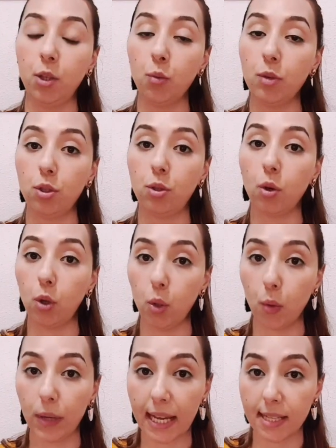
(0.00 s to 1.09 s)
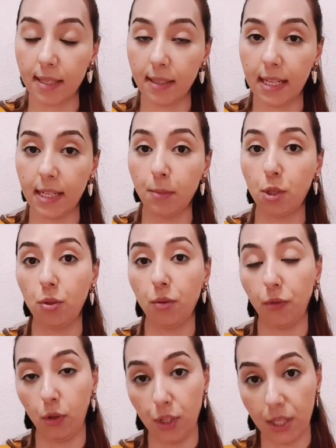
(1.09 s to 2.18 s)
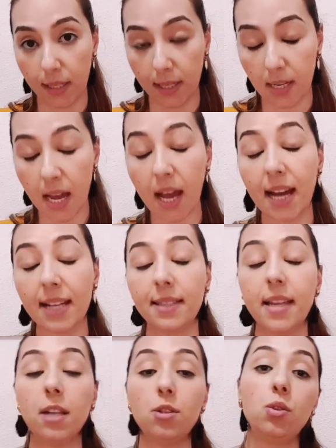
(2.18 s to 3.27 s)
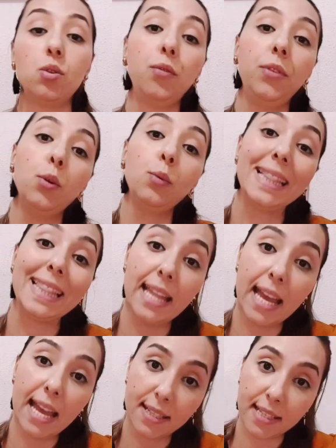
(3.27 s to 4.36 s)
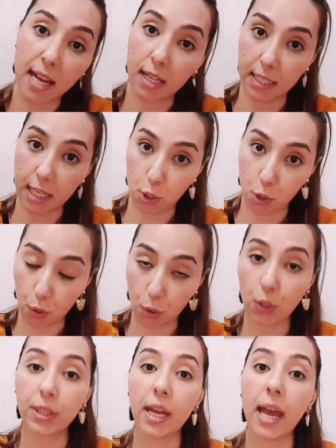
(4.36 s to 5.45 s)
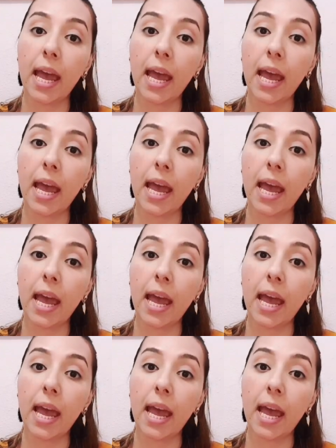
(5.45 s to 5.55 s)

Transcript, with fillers: نوجدوا الوريقات ديالنا باش ندفعوا الجنسيه خاصنا نستوفيو ثلاثه ديال الشروط